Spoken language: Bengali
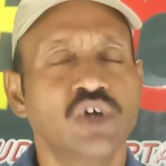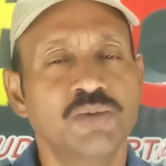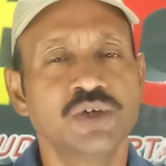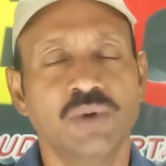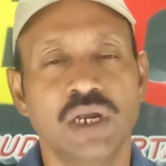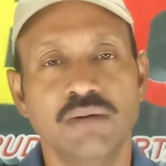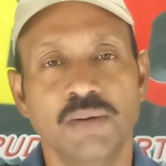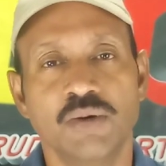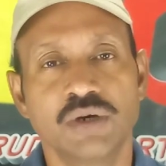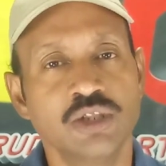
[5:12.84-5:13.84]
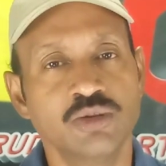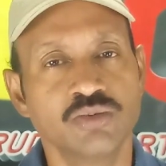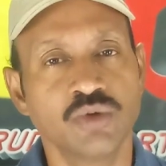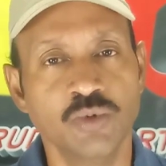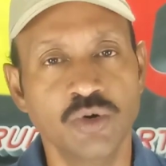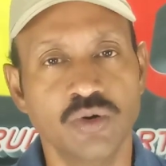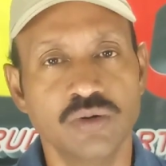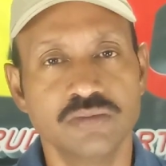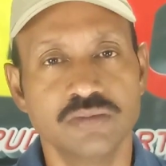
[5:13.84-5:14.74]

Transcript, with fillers: সব কিছু ভালোভাবে হোক কিন্তু তবুও